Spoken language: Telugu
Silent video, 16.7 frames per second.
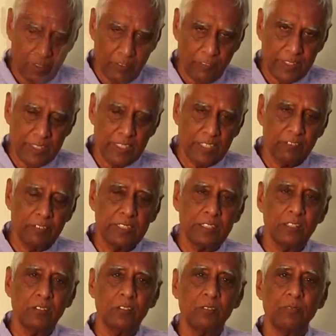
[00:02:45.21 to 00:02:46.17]
ఎవరి దగ్గరికి
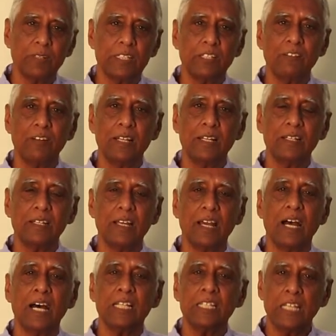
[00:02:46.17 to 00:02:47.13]
వెళ్తాం పెద్దవాళ్ళు అంటే
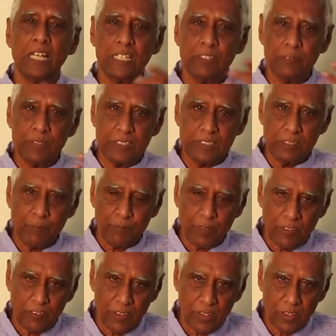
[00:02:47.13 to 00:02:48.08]
ఆధ్యాత్మిక
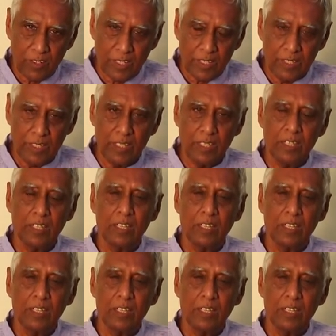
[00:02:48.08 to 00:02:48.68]
చెప్పేవాళ్ళు కానీ